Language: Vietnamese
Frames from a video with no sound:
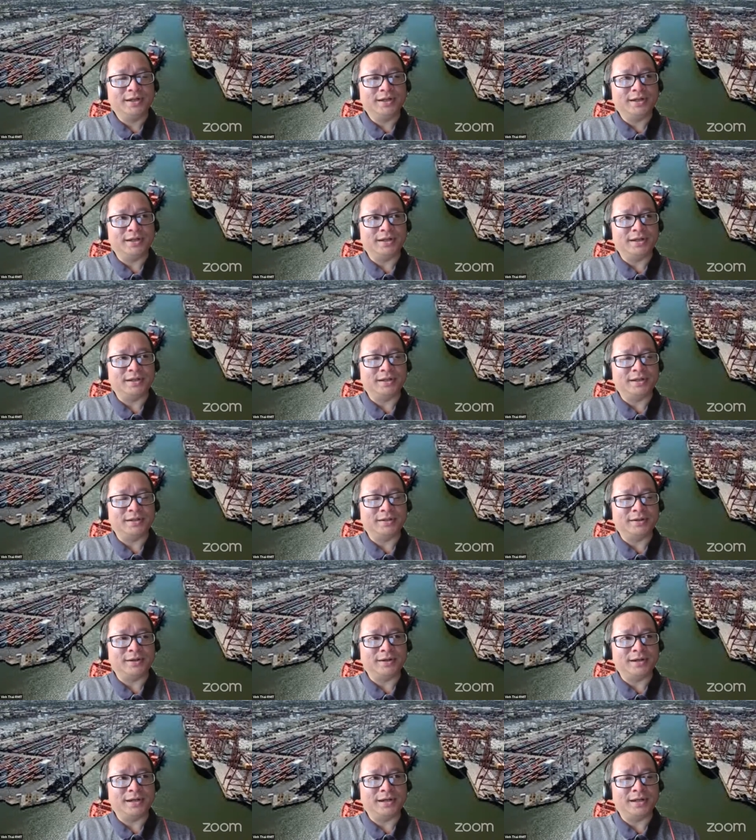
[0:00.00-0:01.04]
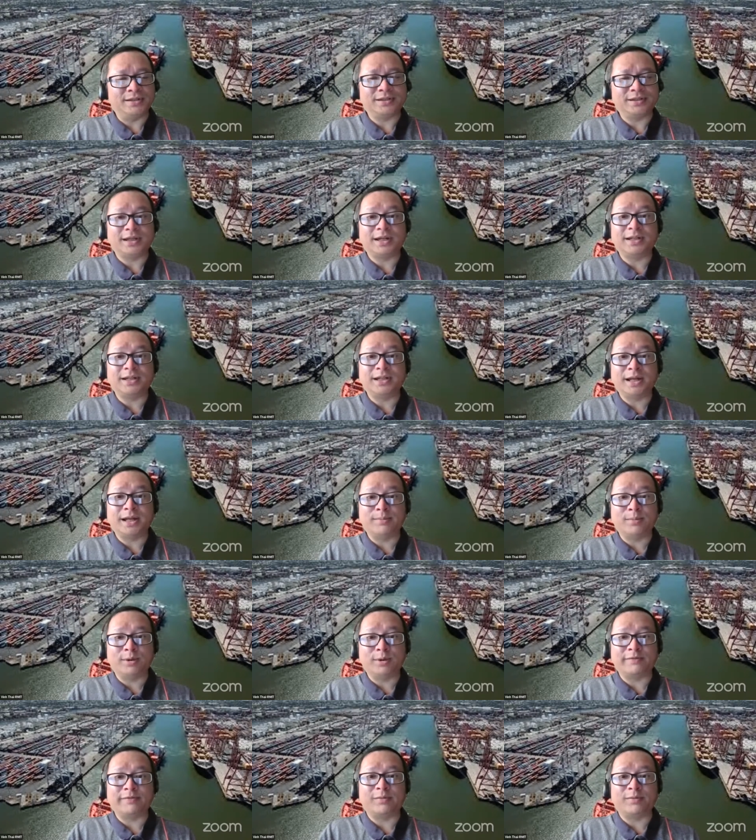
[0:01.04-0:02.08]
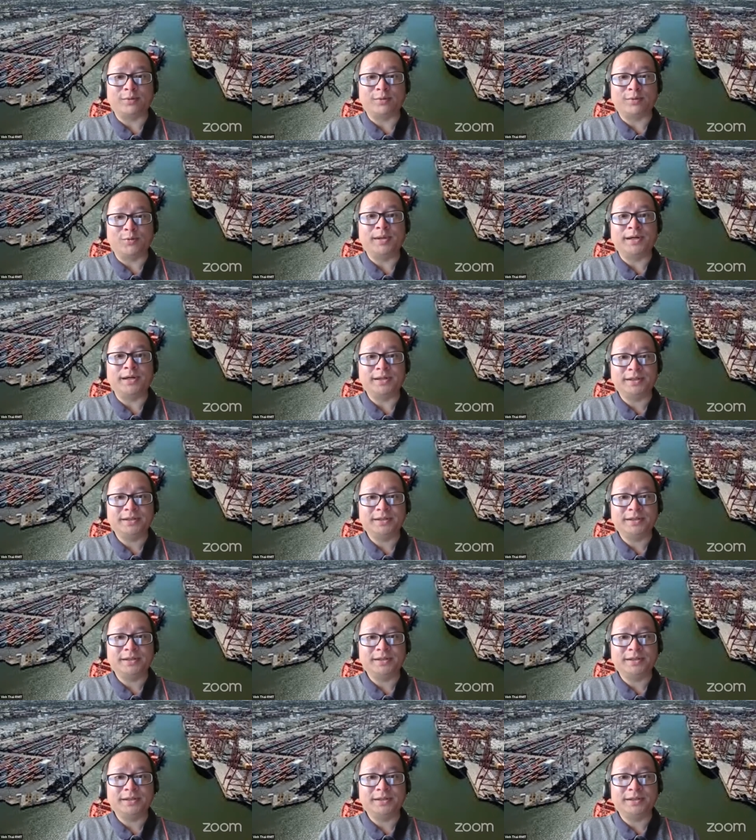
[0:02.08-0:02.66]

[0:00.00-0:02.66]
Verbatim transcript: à, gọi là xây thêm một cái phòng ngủ mới